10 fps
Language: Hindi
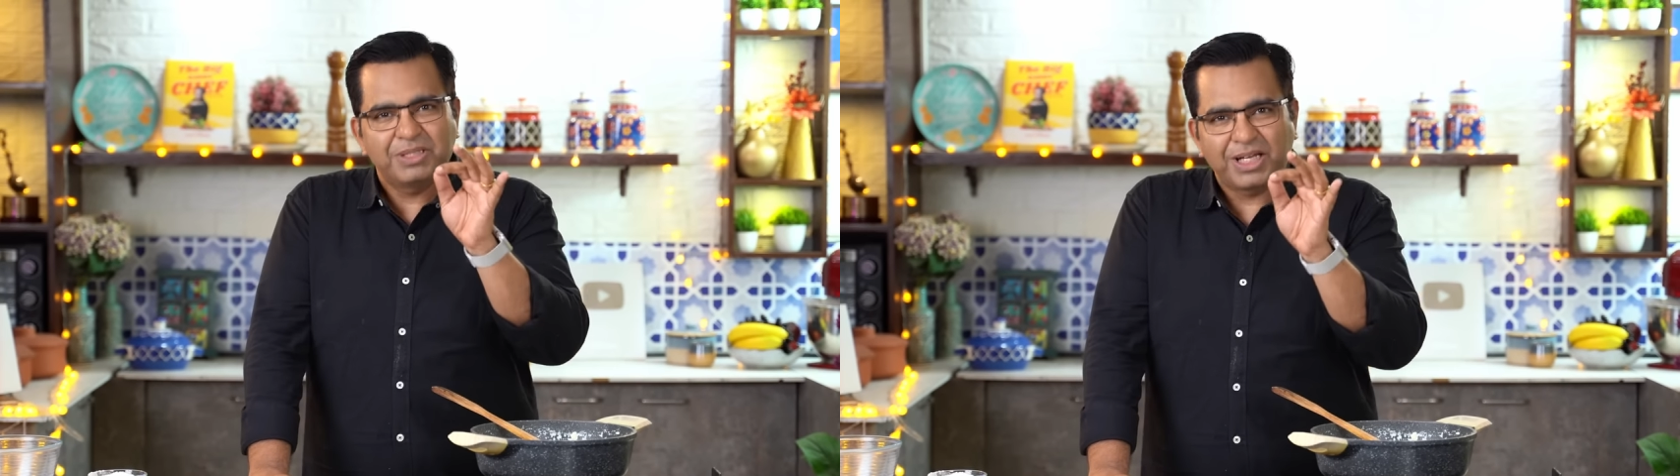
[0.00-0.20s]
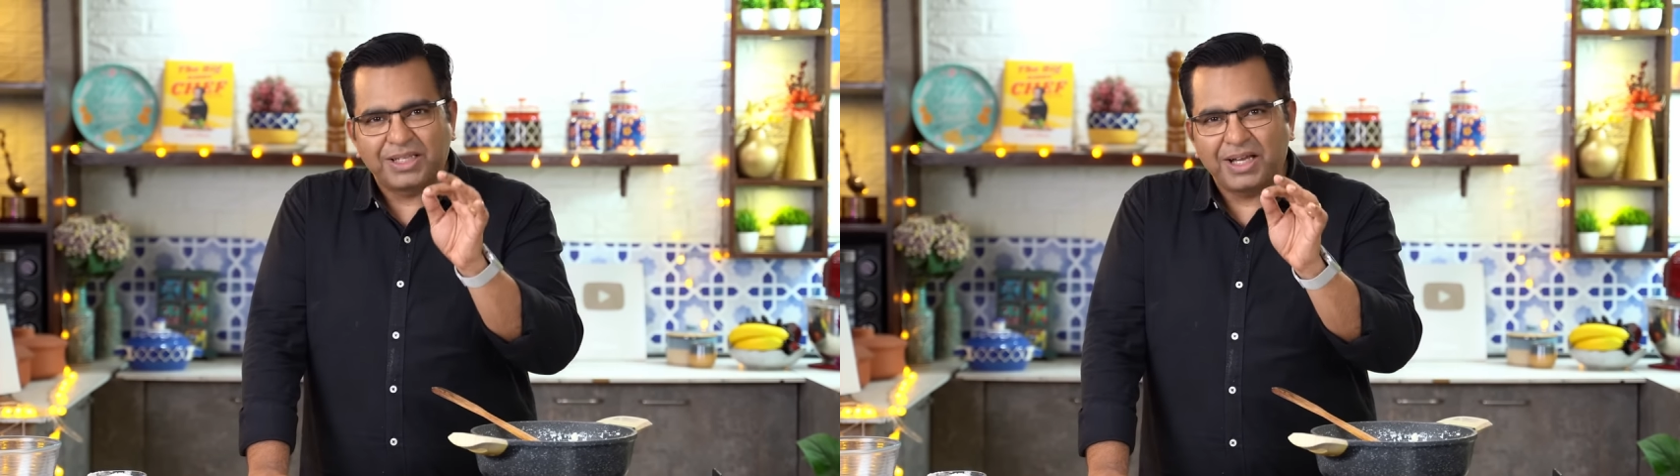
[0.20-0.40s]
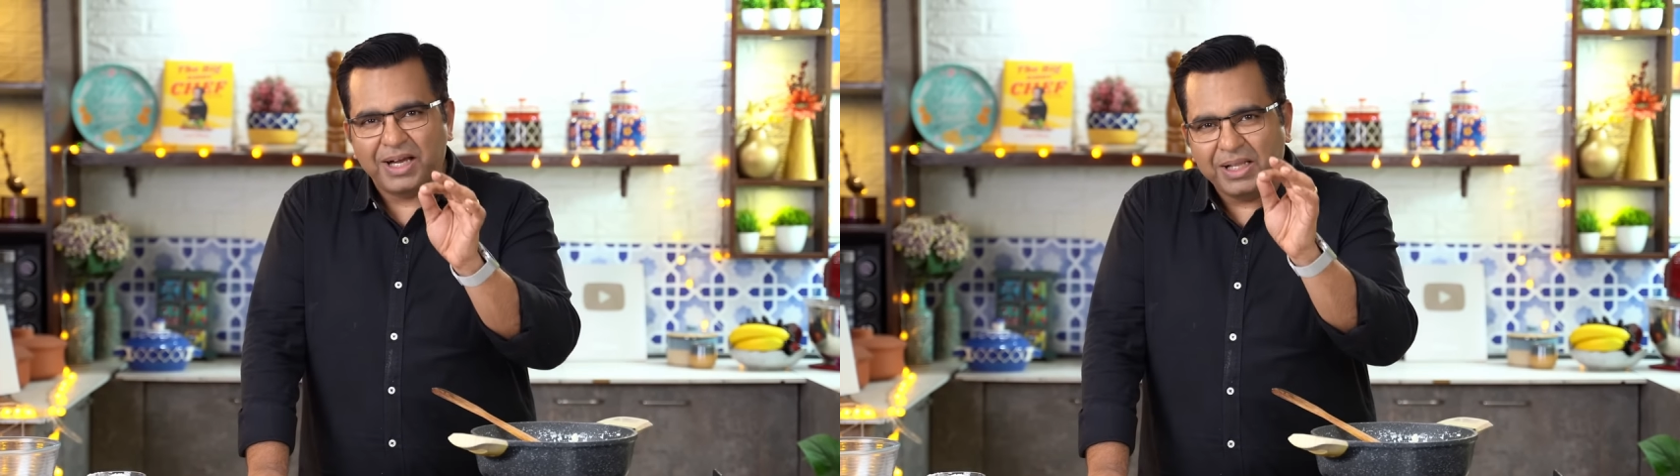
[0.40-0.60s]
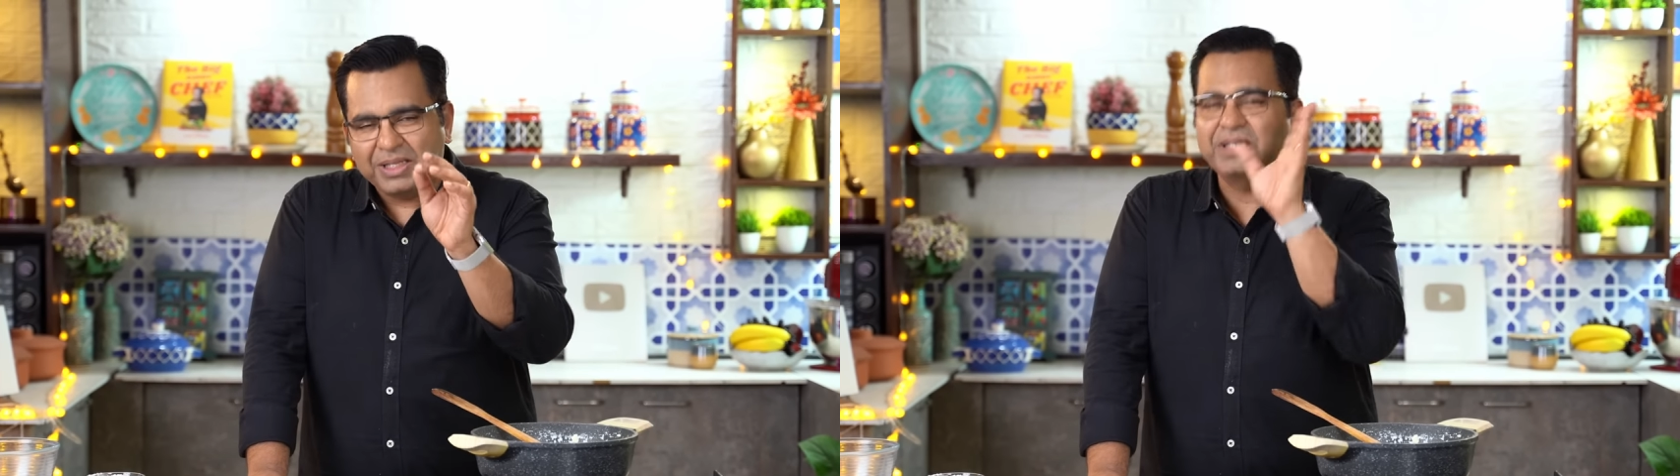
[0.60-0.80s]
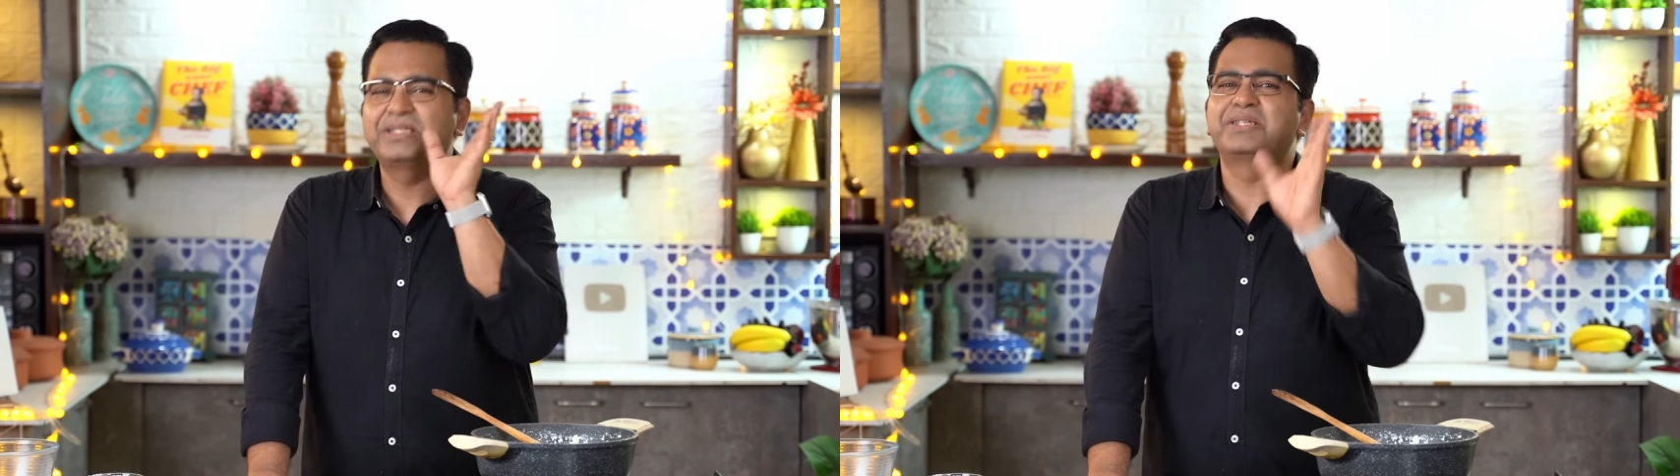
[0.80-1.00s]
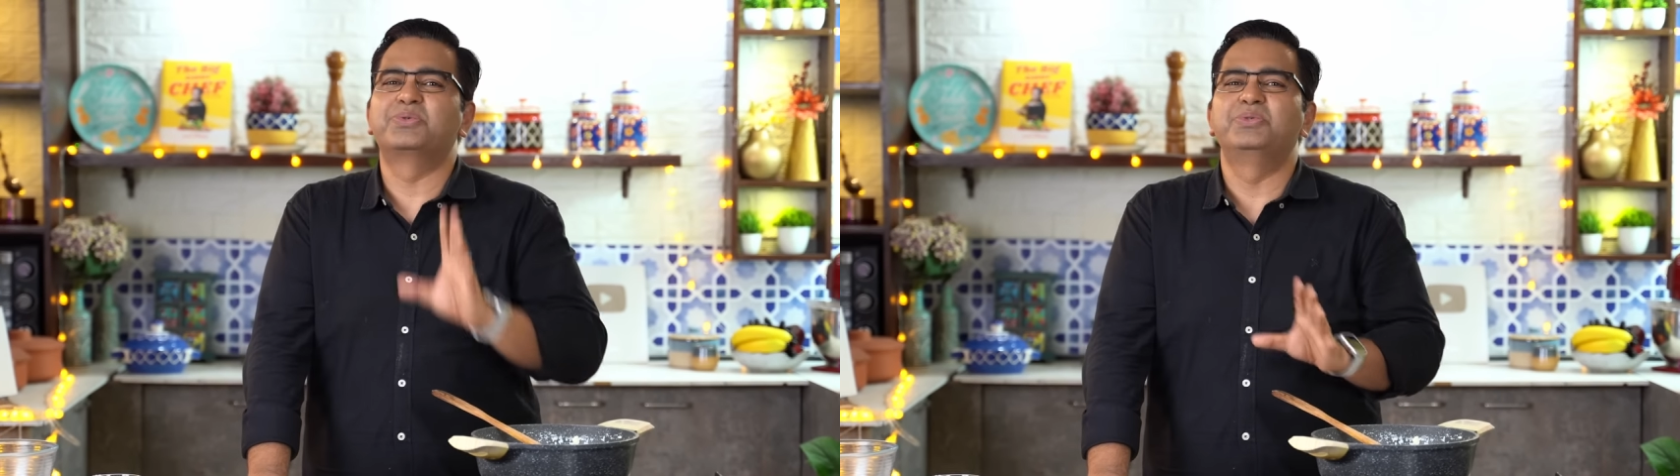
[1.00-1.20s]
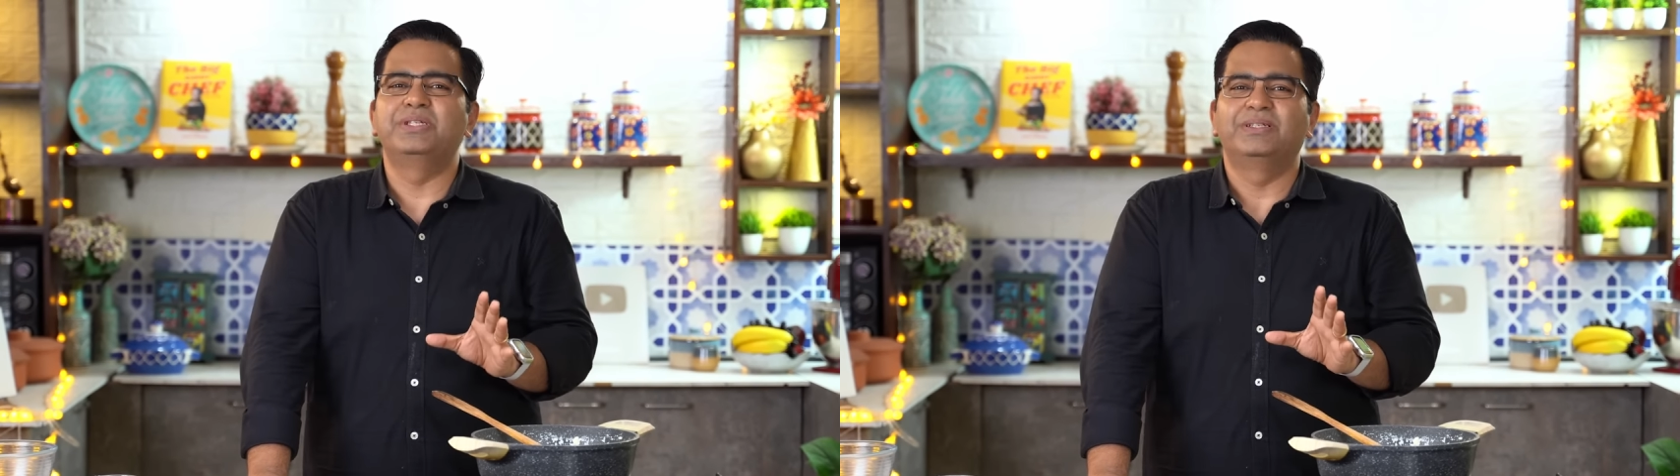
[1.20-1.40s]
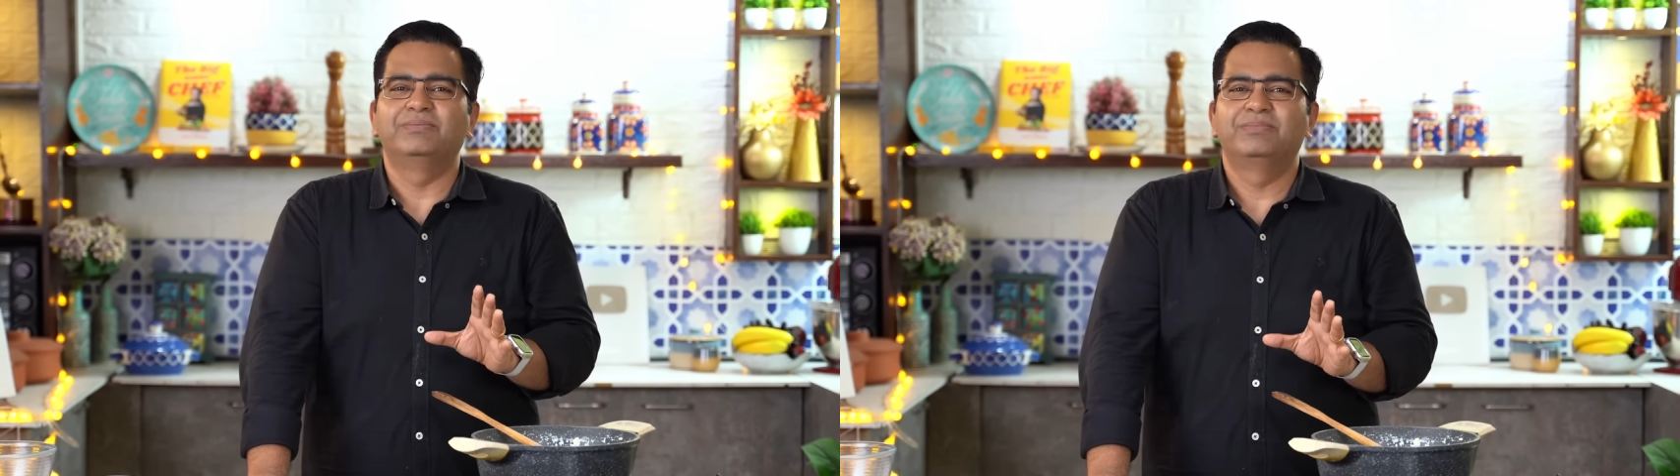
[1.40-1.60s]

में जाता है हल्की सी सूजी